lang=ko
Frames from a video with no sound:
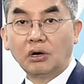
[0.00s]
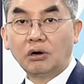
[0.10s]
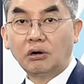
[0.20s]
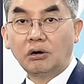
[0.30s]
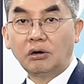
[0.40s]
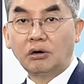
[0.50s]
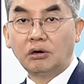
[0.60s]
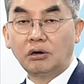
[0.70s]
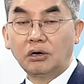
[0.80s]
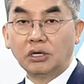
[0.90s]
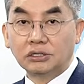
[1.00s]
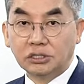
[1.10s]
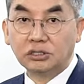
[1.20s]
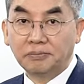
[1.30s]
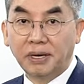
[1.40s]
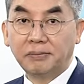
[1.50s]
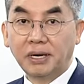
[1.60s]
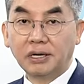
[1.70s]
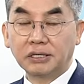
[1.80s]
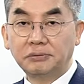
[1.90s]
어, 직접
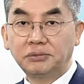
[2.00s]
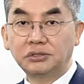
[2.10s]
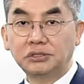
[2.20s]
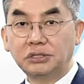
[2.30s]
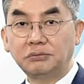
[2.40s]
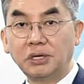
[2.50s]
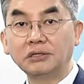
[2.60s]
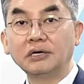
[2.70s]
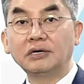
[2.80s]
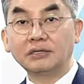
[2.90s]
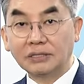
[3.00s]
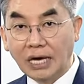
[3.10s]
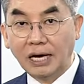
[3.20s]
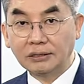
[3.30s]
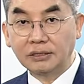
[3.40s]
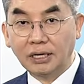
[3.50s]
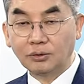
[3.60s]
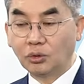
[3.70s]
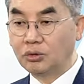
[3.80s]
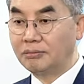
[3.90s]
매매하기 힘드시면 나한테
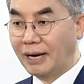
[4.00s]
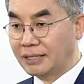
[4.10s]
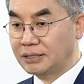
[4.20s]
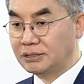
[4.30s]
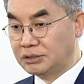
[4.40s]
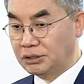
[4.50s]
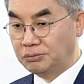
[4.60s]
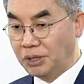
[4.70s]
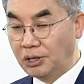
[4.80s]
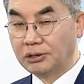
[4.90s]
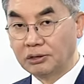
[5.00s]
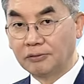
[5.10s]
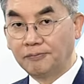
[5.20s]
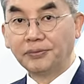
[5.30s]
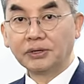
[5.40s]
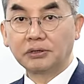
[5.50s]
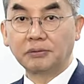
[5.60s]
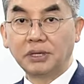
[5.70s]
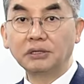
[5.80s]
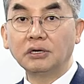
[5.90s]
돈을 맡기시면
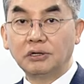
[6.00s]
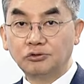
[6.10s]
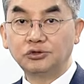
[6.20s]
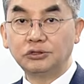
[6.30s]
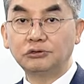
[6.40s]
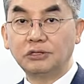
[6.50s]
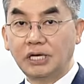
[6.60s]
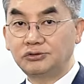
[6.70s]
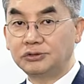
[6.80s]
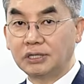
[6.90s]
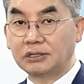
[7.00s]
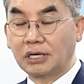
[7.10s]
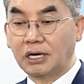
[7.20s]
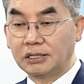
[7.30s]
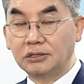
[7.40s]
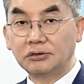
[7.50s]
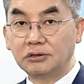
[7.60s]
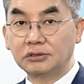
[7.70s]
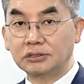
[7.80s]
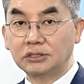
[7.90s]
그러면 수익을 내주겠다 이런
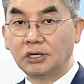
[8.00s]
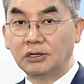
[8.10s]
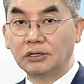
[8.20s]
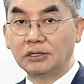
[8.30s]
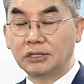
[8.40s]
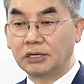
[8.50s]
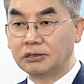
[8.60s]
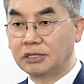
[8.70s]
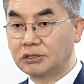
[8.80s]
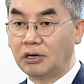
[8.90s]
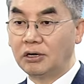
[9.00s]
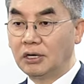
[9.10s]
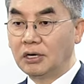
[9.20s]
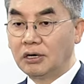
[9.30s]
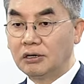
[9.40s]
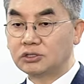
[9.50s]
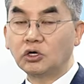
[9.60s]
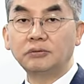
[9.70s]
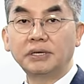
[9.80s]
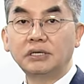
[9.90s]
거거든요. 예, 그래서 어,
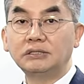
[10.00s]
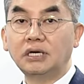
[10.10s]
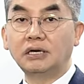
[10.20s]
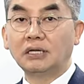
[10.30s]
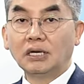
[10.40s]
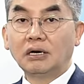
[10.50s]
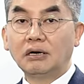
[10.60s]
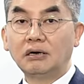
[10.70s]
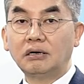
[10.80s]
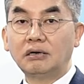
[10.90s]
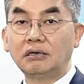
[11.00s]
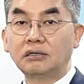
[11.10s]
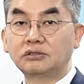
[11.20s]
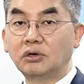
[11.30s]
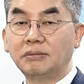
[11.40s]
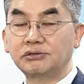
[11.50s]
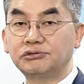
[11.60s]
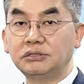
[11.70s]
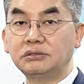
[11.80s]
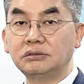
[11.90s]
처음에는 이제 어, 정말
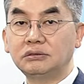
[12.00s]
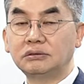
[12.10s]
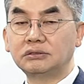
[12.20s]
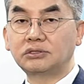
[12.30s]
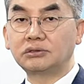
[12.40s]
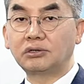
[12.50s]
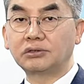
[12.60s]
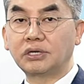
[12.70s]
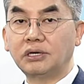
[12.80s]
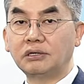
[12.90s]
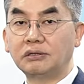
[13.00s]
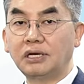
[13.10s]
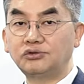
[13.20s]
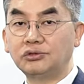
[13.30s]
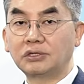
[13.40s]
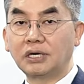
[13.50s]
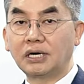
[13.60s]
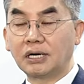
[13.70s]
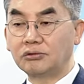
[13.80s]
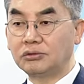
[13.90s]
수익을 저렇게
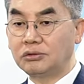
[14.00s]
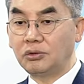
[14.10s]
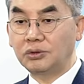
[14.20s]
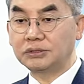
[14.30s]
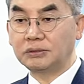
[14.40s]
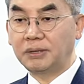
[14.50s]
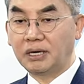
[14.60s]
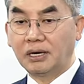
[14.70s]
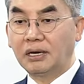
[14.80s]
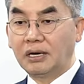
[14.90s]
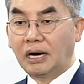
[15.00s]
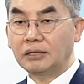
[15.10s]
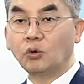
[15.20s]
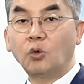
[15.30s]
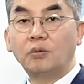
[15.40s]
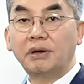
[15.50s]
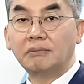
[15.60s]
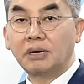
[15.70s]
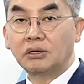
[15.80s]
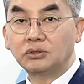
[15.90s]
내줄까라고 호기심에 한
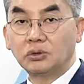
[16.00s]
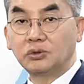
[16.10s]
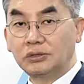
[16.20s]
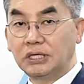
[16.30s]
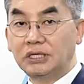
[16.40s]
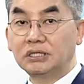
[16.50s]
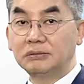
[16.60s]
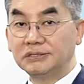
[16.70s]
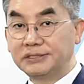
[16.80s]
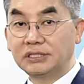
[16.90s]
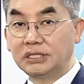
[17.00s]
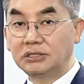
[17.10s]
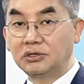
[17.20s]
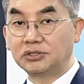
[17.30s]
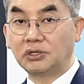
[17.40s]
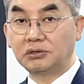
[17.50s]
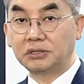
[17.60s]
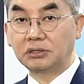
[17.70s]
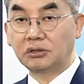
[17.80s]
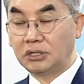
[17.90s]
500만 원 정도 이제 입금을 시키는 거죠.
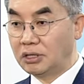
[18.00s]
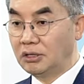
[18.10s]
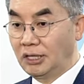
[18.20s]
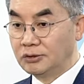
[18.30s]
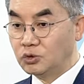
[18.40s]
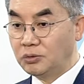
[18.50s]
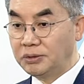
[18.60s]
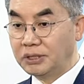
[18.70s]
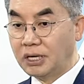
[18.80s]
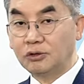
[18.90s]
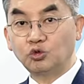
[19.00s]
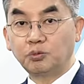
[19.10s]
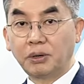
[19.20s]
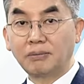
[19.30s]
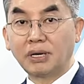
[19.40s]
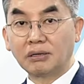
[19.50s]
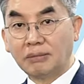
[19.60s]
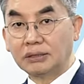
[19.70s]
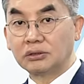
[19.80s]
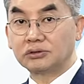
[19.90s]
그랬더니 조금 있다가 600만 원
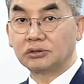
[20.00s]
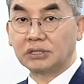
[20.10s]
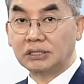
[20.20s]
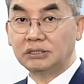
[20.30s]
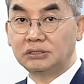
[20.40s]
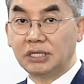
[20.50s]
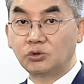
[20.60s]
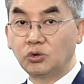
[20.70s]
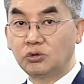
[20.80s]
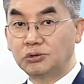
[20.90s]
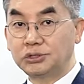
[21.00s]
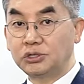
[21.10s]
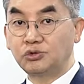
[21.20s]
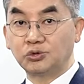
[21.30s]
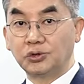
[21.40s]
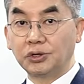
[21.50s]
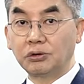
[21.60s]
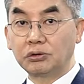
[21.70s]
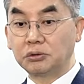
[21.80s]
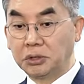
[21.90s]
만들어서 다시 재송금을 시켜준 거예요.
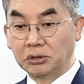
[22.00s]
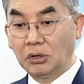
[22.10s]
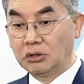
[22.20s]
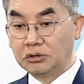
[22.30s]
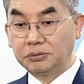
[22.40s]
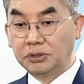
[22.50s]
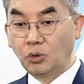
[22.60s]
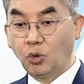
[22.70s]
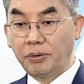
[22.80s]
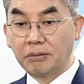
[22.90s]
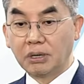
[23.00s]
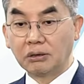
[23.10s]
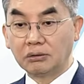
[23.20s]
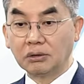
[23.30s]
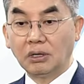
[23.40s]
그러면 그분이 500만